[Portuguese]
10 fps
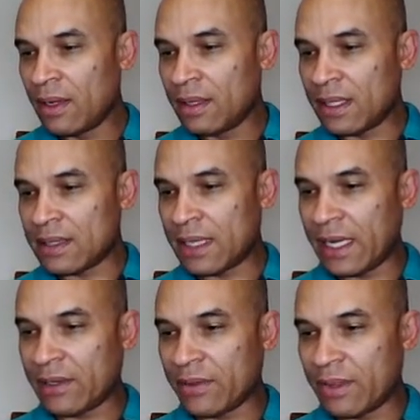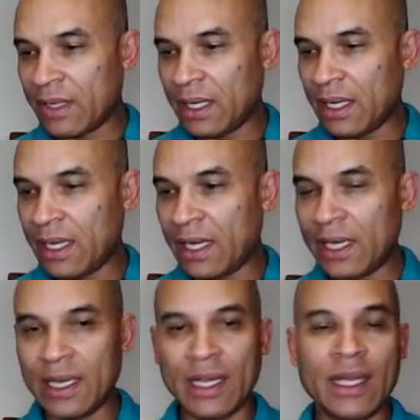tá certo?
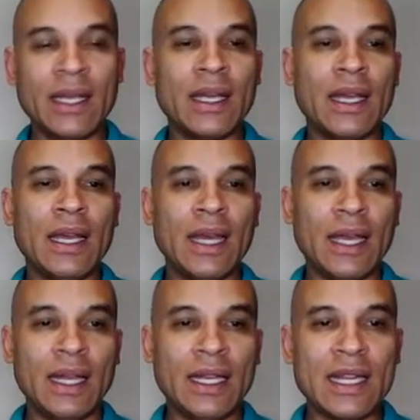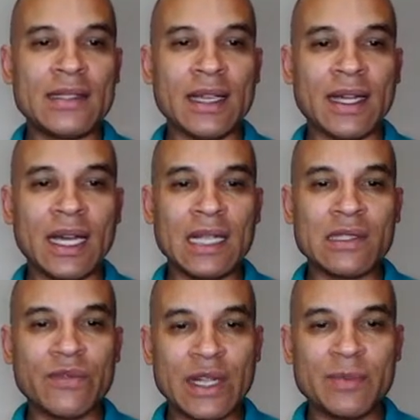Ele, nesse
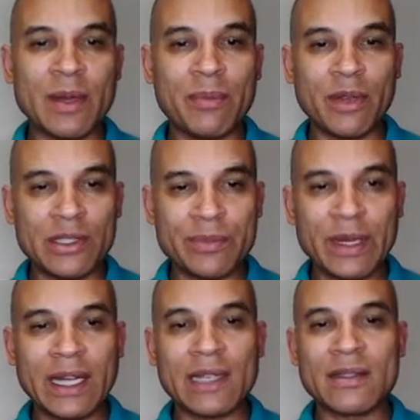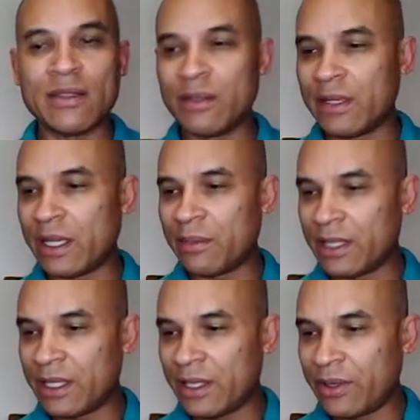caso, faz papel de explicação do termo
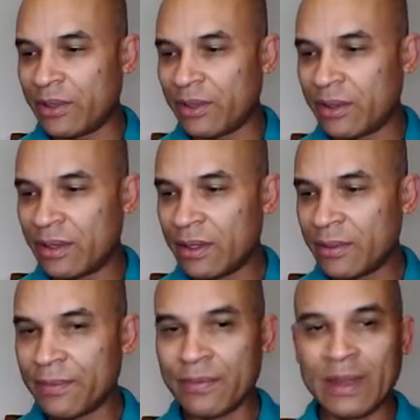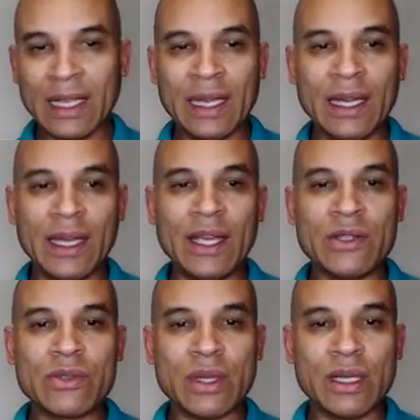anterior.
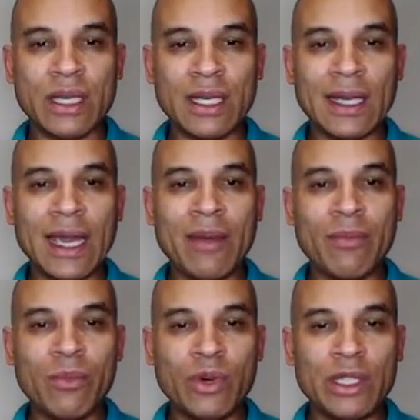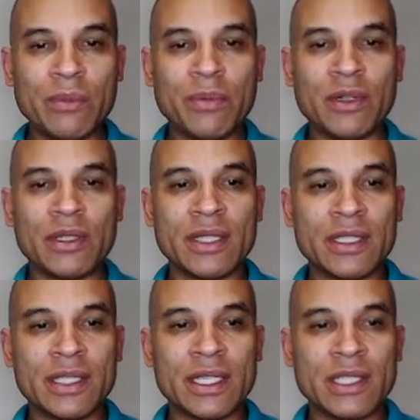Isso aí é muito
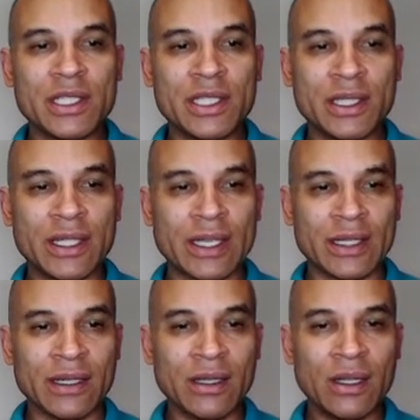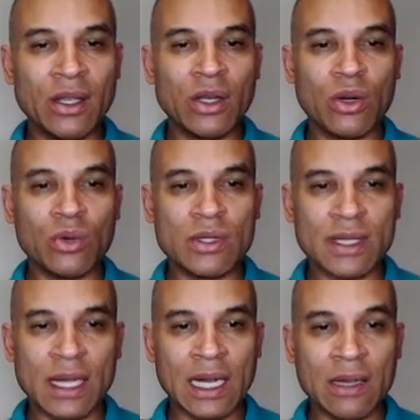importante que a gente entenda. Os
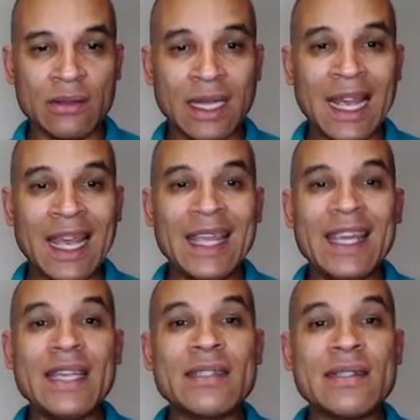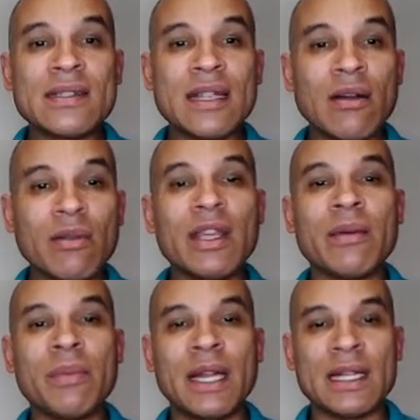carros que estão
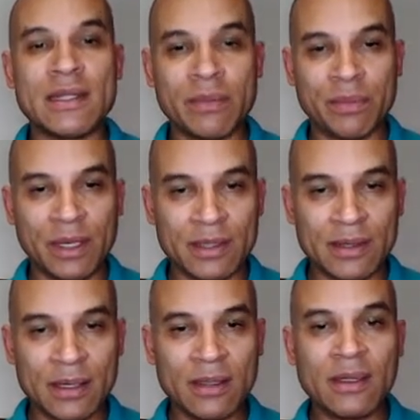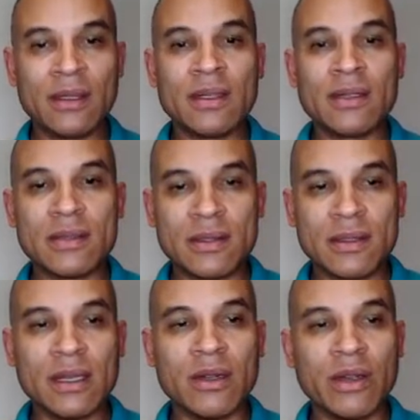quebrados na pista
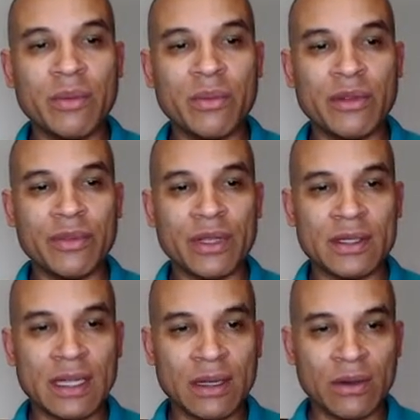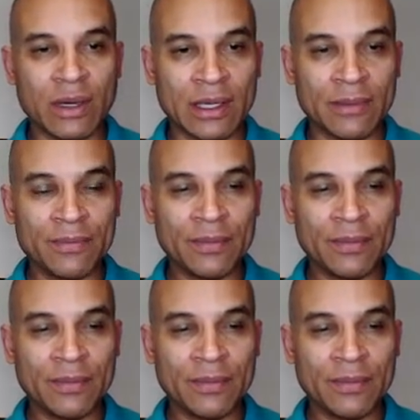serão removidos agora.